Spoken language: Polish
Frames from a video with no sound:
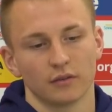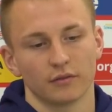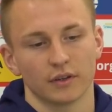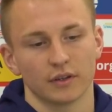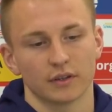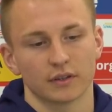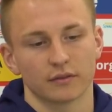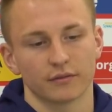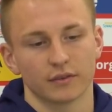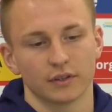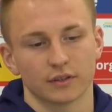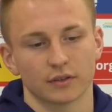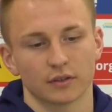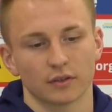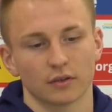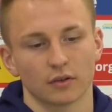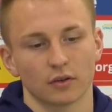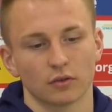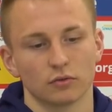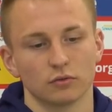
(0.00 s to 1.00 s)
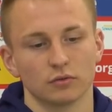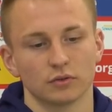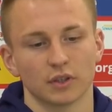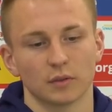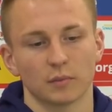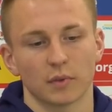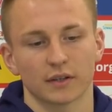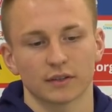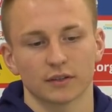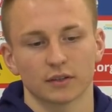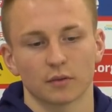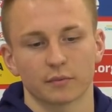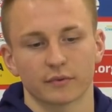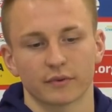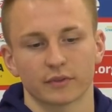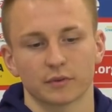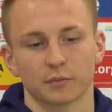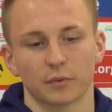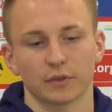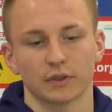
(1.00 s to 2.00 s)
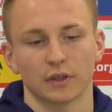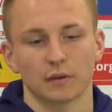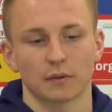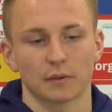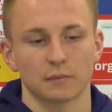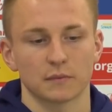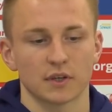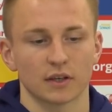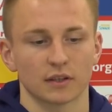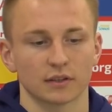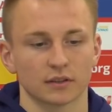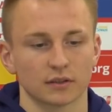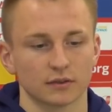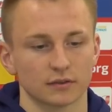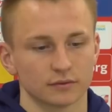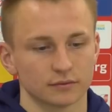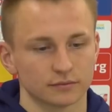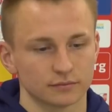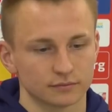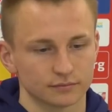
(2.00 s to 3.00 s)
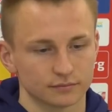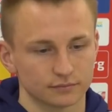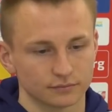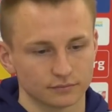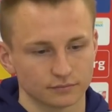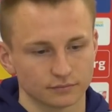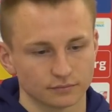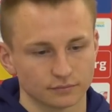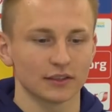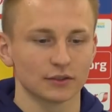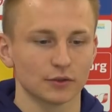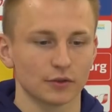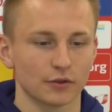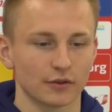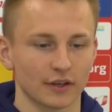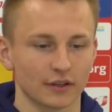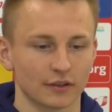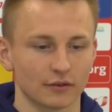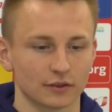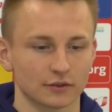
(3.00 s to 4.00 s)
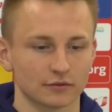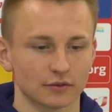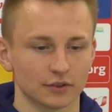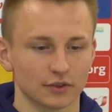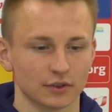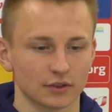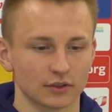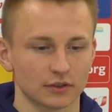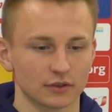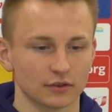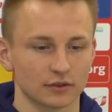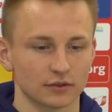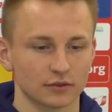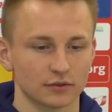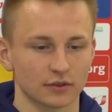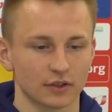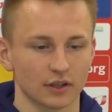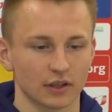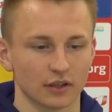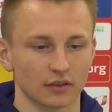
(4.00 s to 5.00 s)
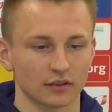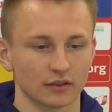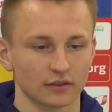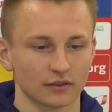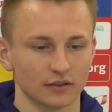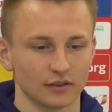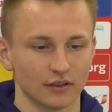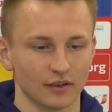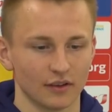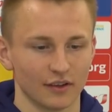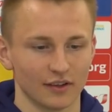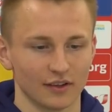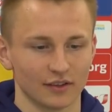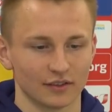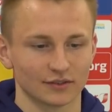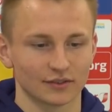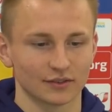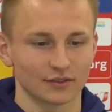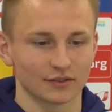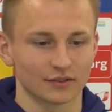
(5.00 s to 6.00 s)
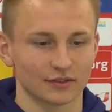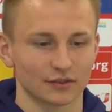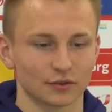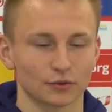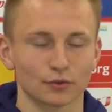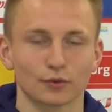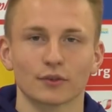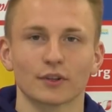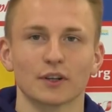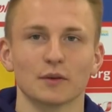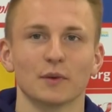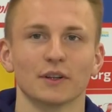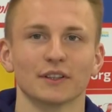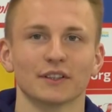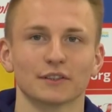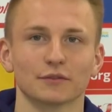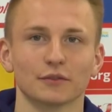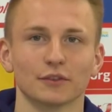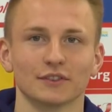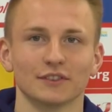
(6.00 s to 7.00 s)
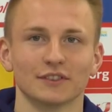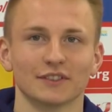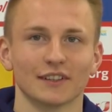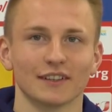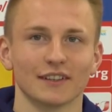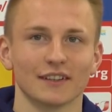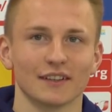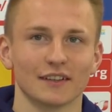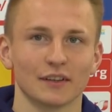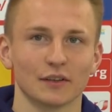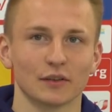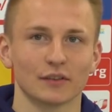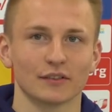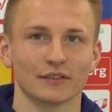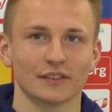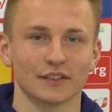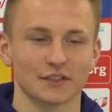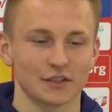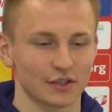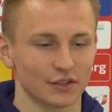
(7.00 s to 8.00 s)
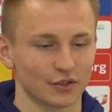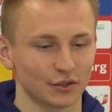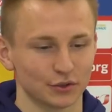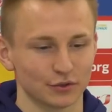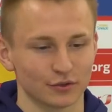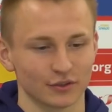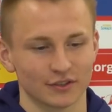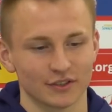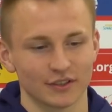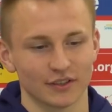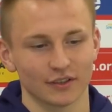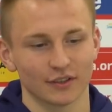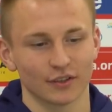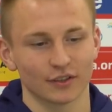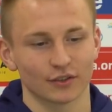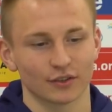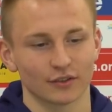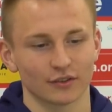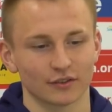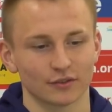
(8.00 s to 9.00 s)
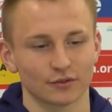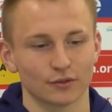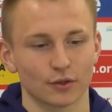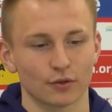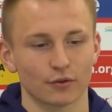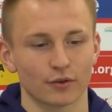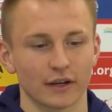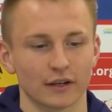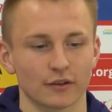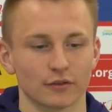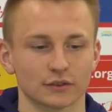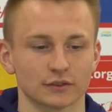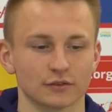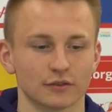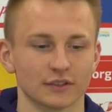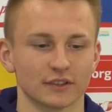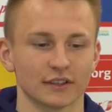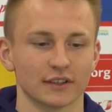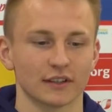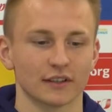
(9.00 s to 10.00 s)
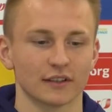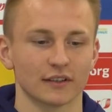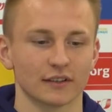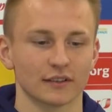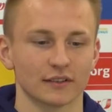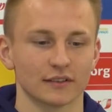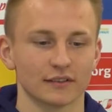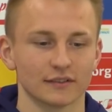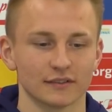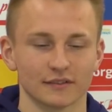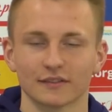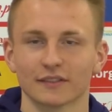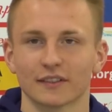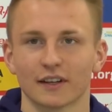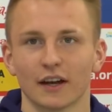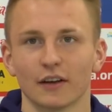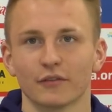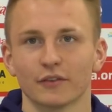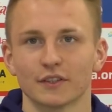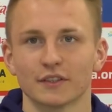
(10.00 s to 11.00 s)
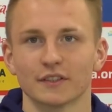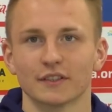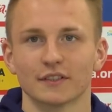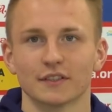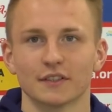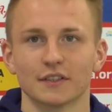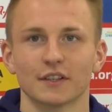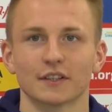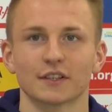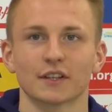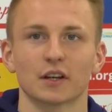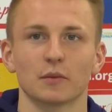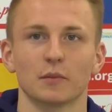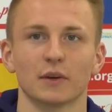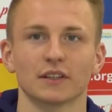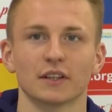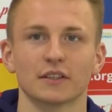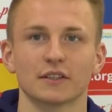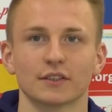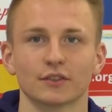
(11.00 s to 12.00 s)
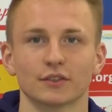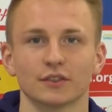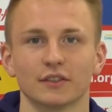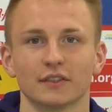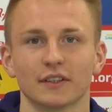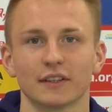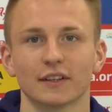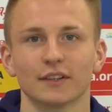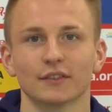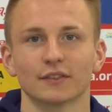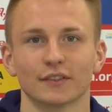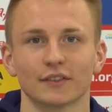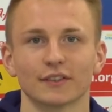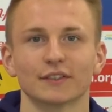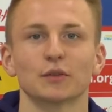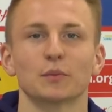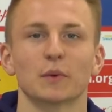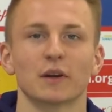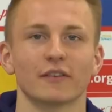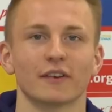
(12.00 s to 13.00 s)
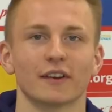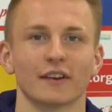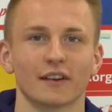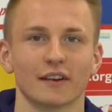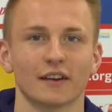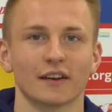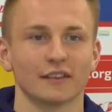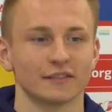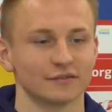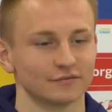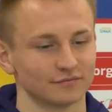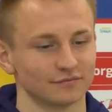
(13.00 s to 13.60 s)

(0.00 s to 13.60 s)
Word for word: Więc, więc ogólnie bardzo dobrze wspominam ten czas. jak którą ręką słoisz cukier, to, to cukru chyba nie słodzi się, ale jeżeli chodziło Ci o to, którą ręką słodzę kawę, czy, czy też herbatę, czy coś innego, no to jest to prawa ręka.